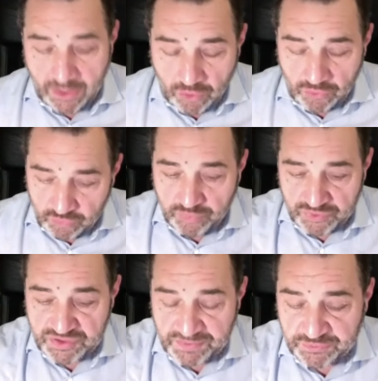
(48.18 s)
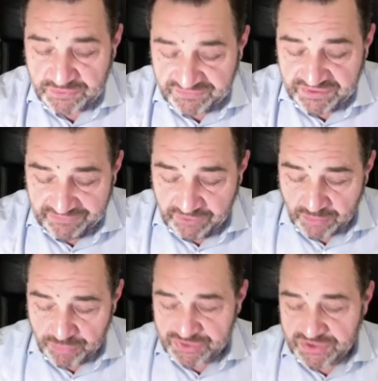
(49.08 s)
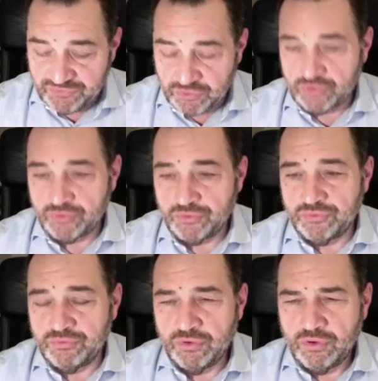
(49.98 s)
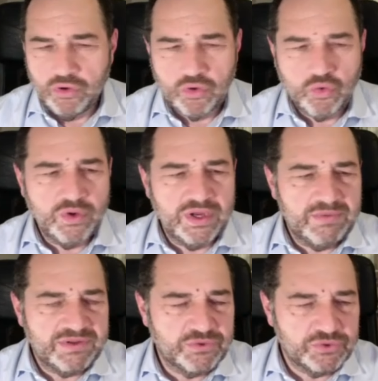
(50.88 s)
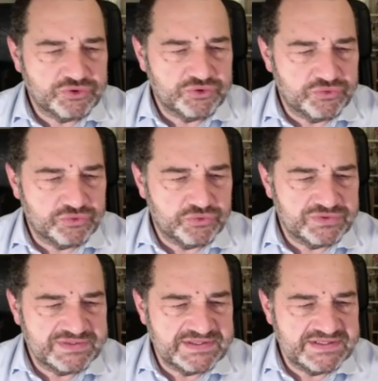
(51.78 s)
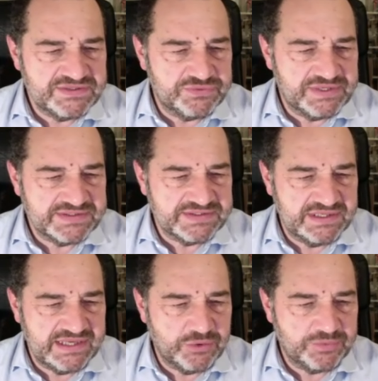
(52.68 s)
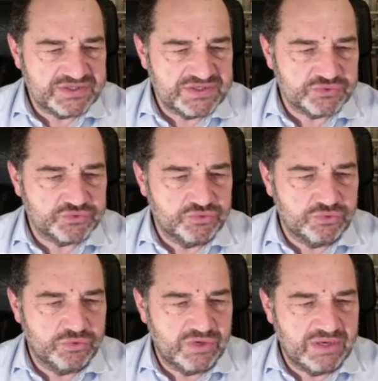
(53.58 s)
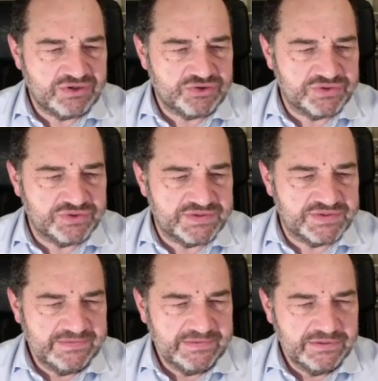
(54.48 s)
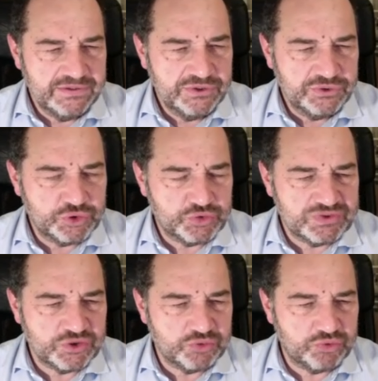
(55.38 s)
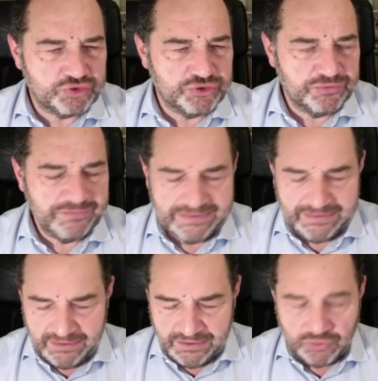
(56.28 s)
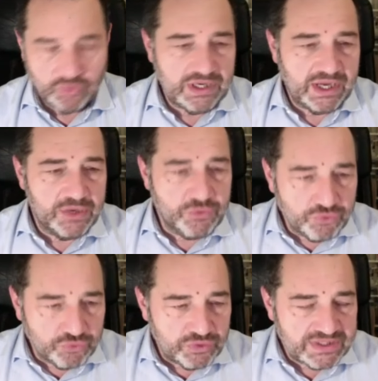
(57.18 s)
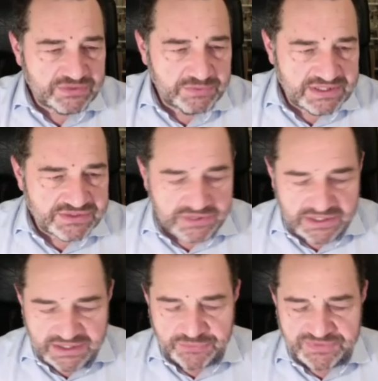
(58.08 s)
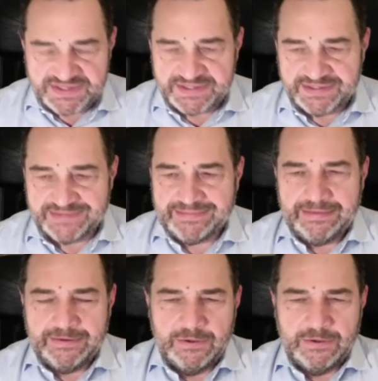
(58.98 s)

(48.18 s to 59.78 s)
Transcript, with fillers: Alors, c'est pas tout à fait irrévocable puisqu'il faut que le Congrès maintenant se saisisse du texte et l'adopte à son tour à la majorité hmm. de 60%. Donc la réunion de l'Assemblée nationale et du Sénat